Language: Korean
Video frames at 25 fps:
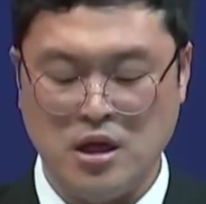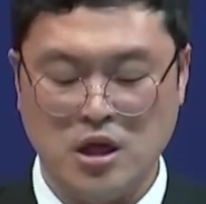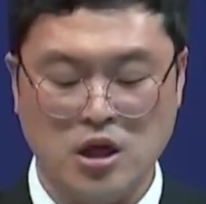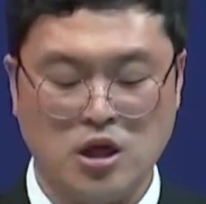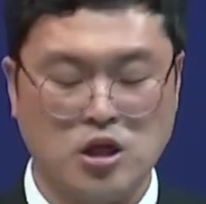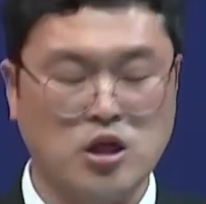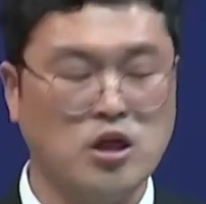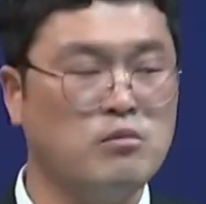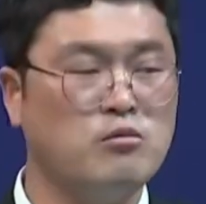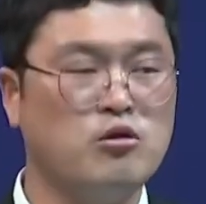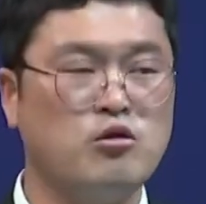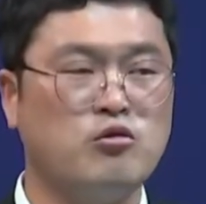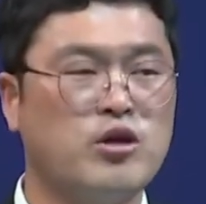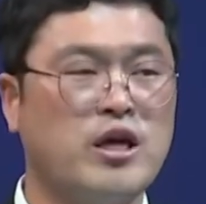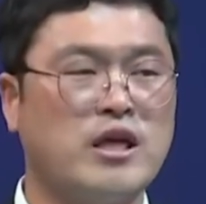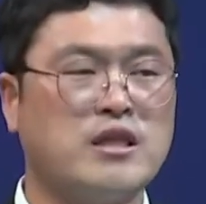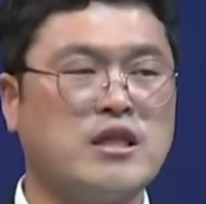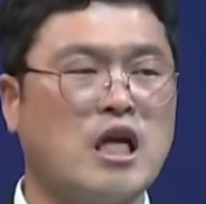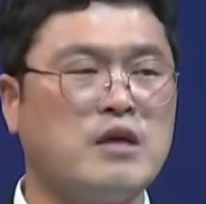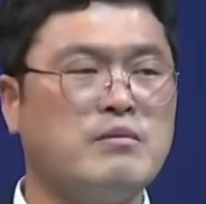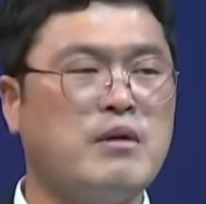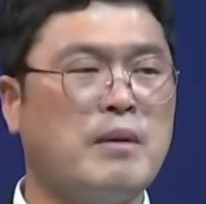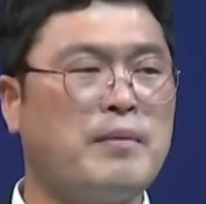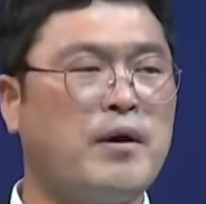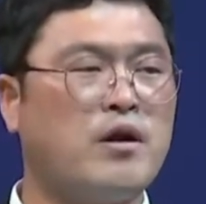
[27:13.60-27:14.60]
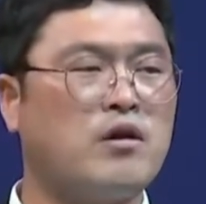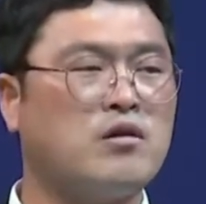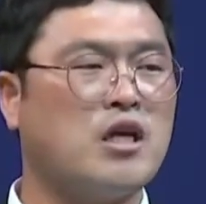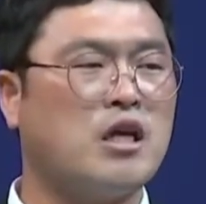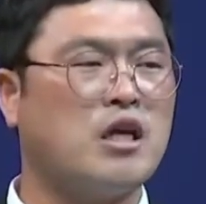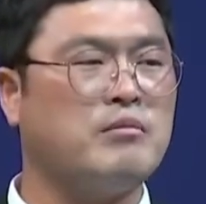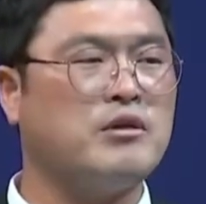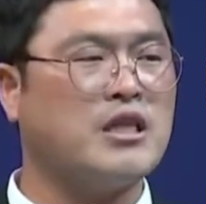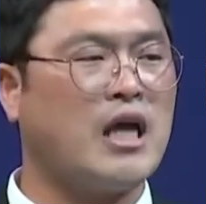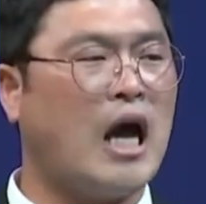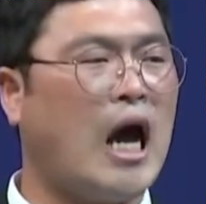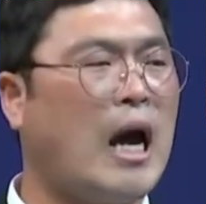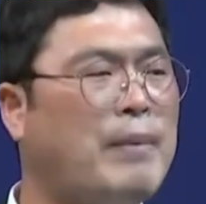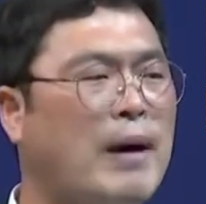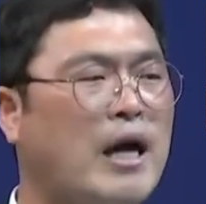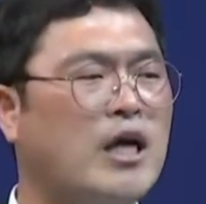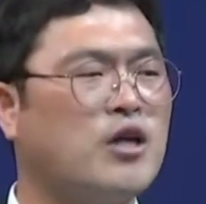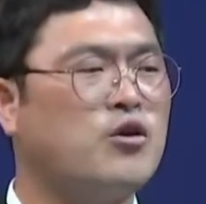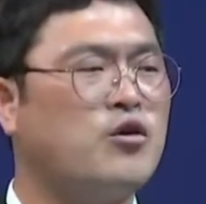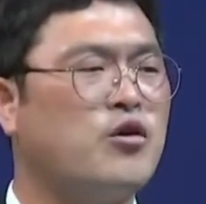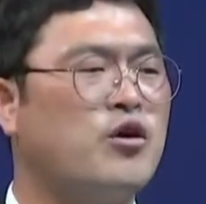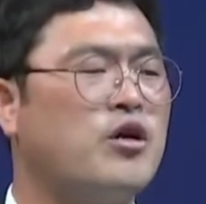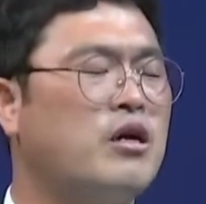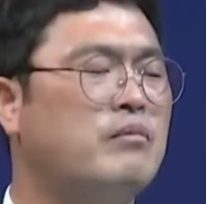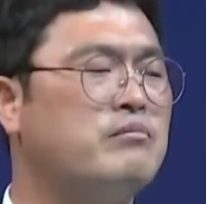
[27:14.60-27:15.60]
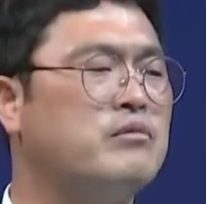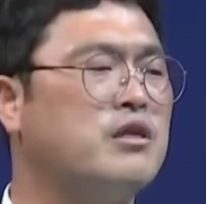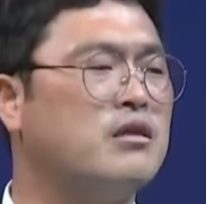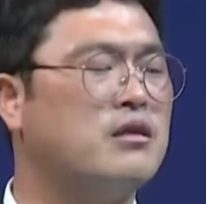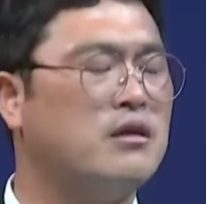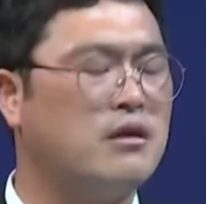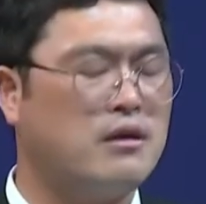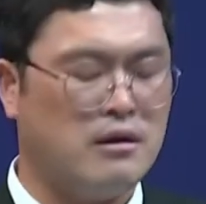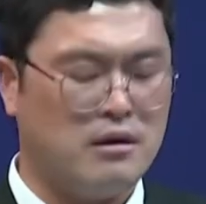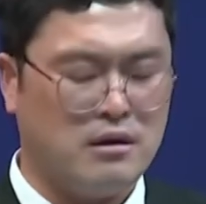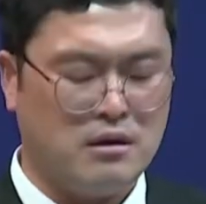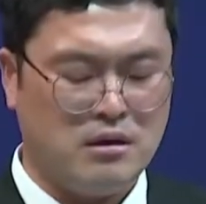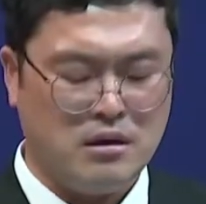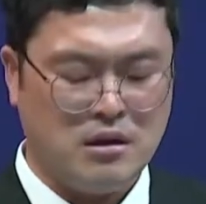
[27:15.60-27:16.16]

그러므로 우리의 삶의 패러다임이 다 바뀌어야 합니다.